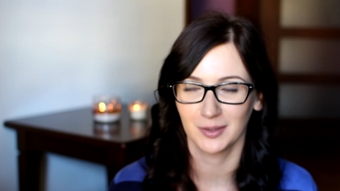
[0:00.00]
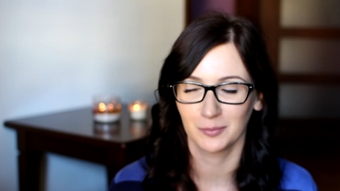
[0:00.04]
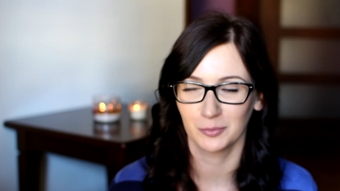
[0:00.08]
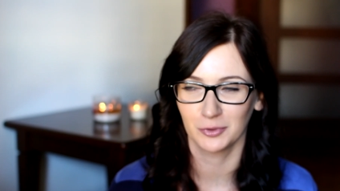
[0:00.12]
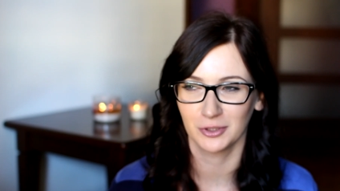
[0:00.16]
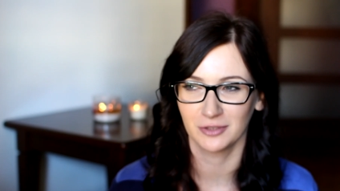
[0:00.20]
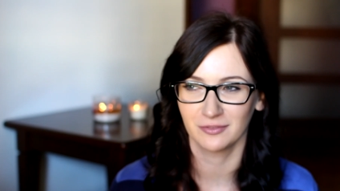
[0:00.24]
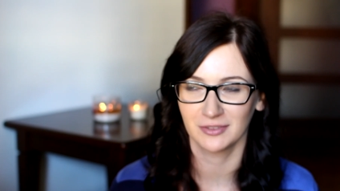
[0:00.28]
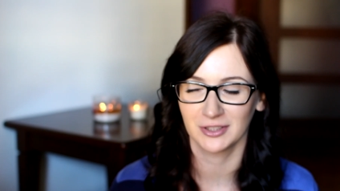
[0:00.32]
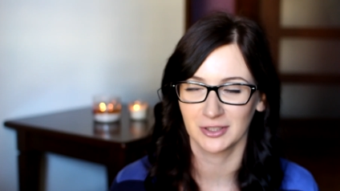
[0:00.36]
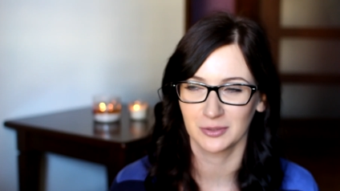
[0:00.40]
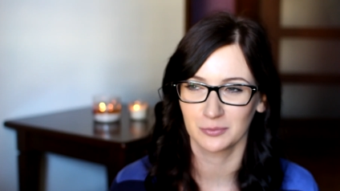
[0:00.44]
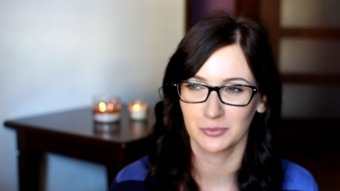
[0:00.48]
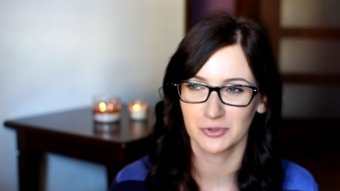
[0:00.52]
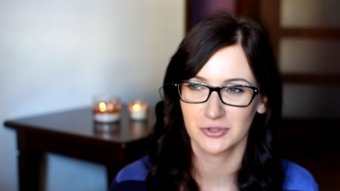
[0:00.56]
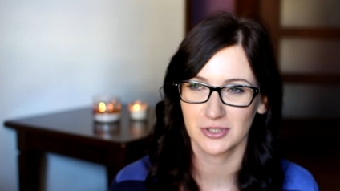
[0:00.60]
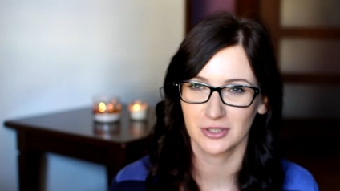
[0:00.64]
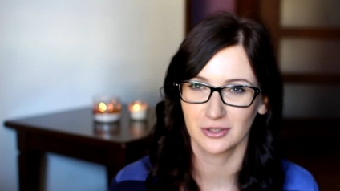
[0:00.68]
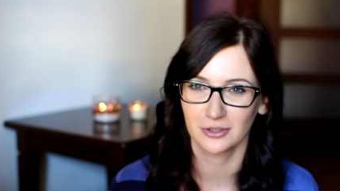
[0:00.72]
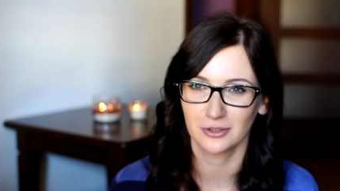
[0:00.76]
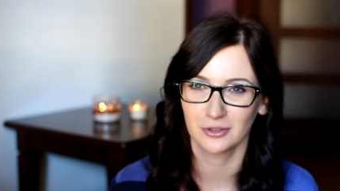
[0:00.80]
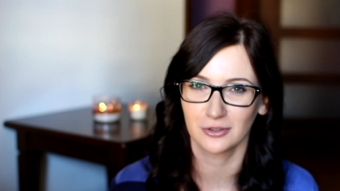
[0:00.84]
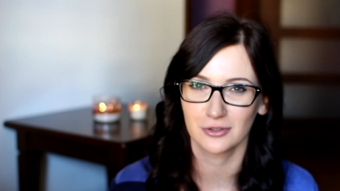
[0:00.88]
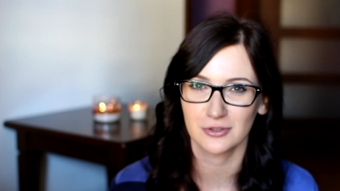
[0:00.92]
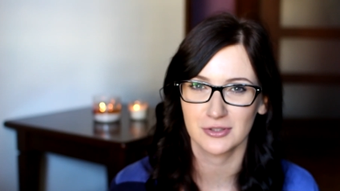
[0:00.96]
albo nie wiadomo
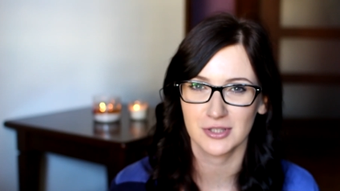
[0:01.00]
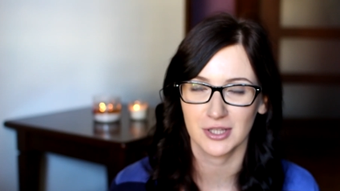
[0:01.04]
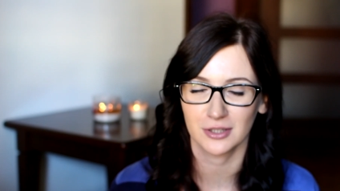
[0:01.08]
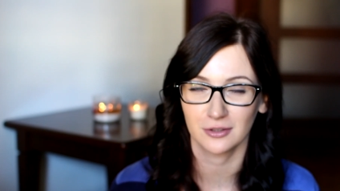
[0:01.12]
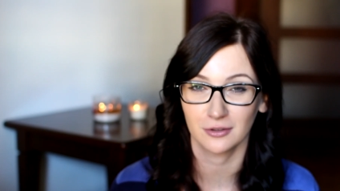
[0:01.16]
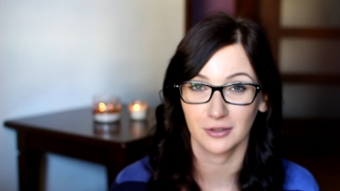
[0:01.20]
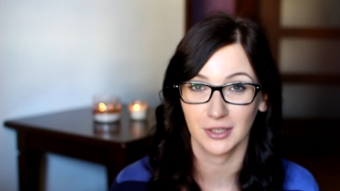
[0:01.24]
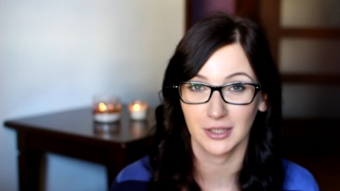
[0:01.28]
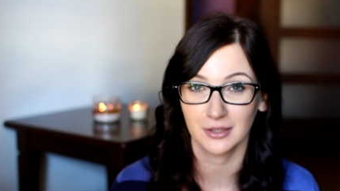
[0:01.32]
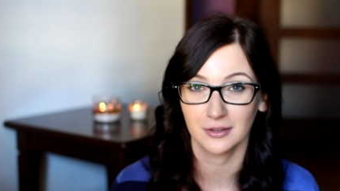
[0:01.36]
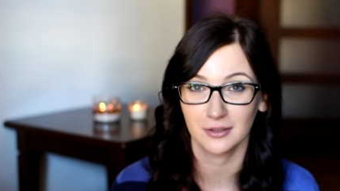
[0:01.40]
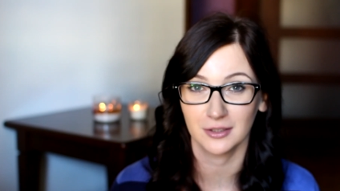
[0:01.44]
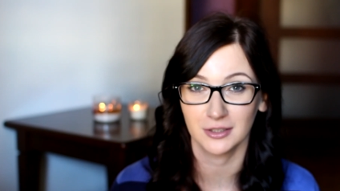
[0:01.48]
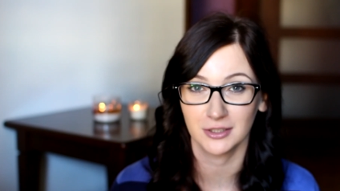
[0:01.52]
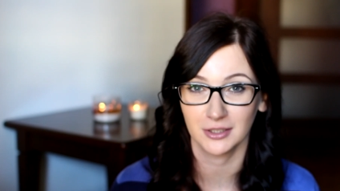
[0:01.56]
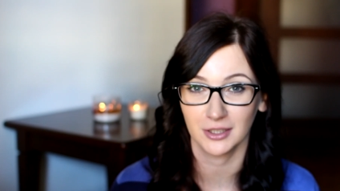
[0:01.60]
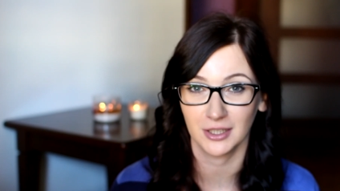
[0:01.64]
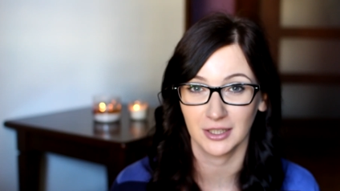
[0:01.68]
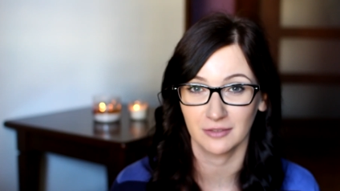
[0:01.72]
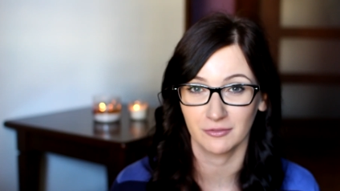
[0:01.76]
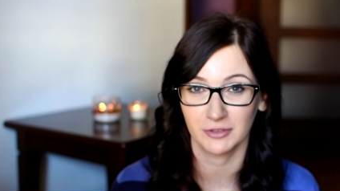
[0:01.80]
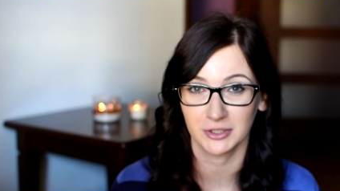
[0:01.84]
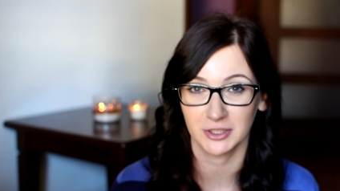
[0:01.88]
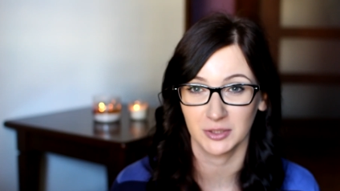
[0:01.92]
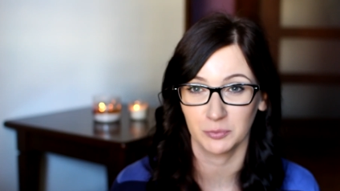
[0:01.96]
co, tylko ostatnio chętnie
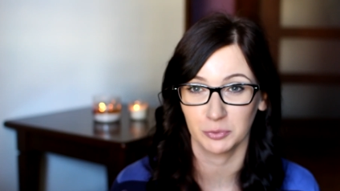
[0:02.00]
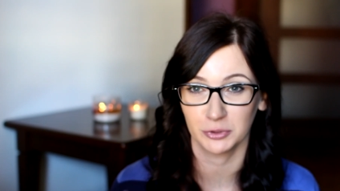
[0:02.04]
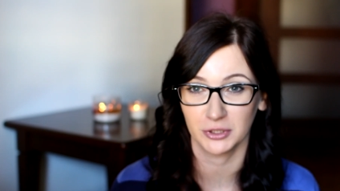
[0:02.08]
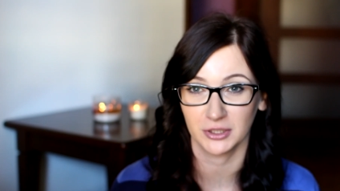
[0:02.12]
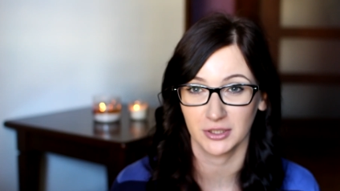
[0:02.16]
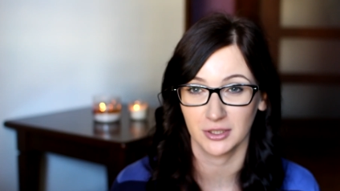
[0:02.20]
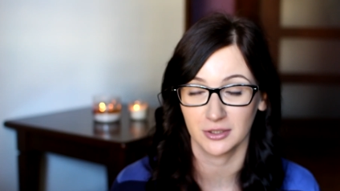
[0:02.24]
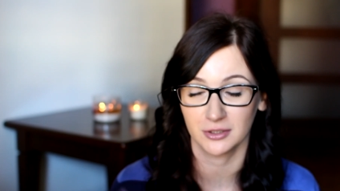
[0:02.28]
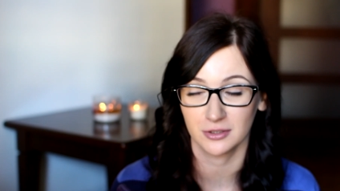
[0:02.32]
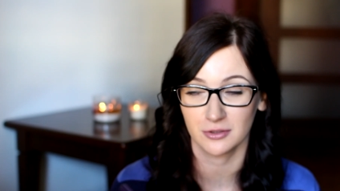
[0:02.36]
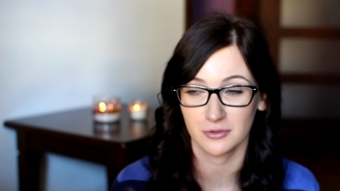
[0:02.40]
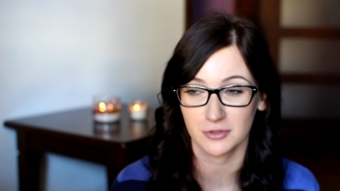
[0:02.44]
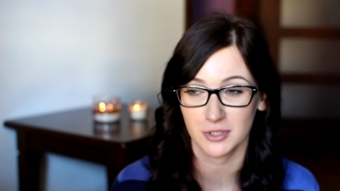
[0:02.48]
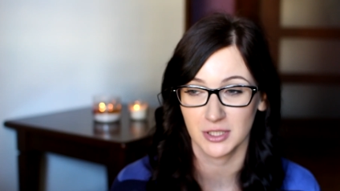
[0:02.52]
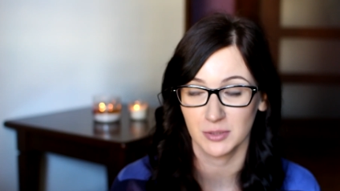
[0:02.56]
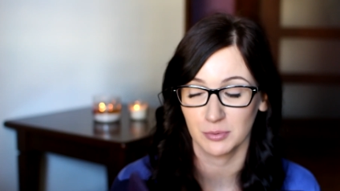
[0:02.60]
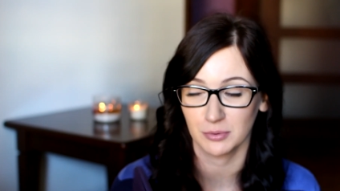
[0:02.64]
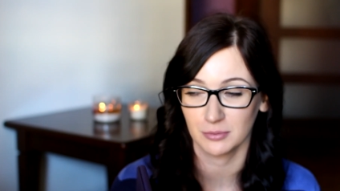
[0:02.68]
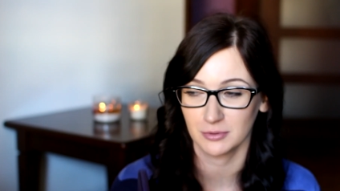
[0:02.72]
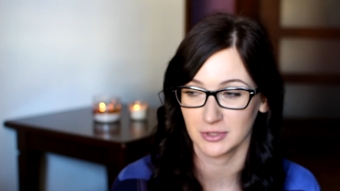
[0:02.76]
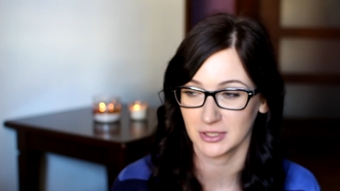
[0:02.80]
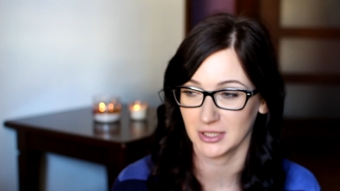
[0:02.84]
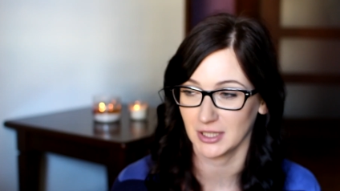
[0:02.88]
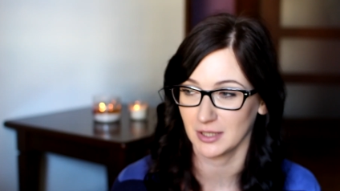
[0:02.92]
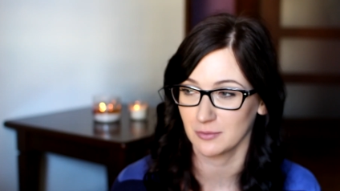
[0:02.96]
sięgam właśnie po takie książki i
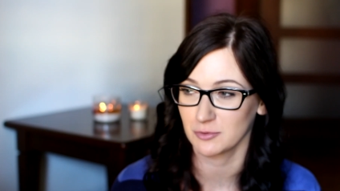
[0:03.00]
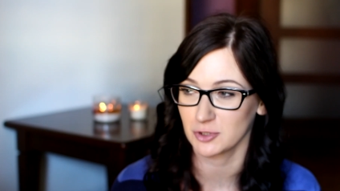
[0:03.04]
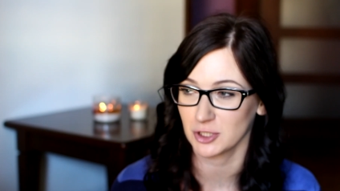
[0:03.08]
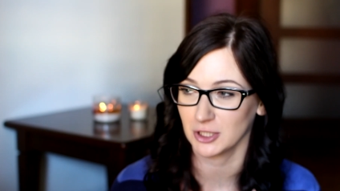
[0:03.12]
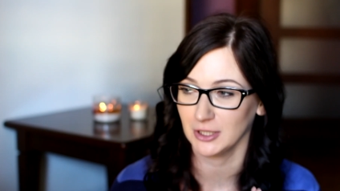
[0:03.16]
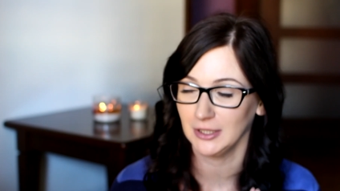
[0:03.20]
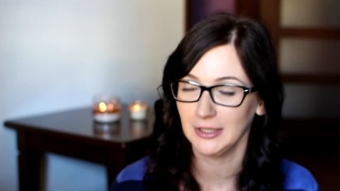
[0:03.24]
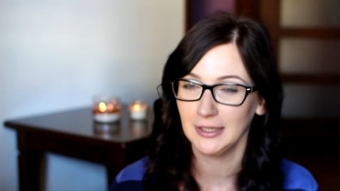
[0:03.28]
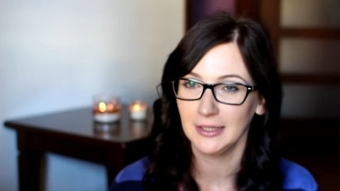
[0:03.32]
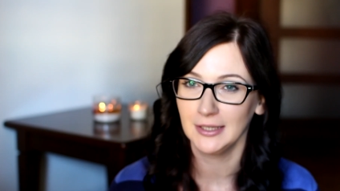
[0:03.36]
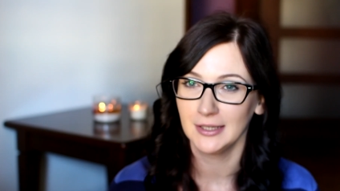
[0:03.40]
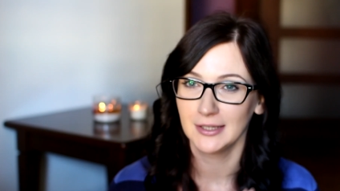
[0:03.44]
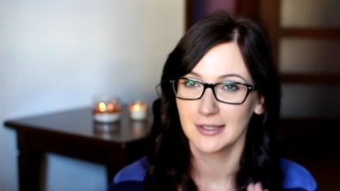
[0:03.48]
pomyślałam, że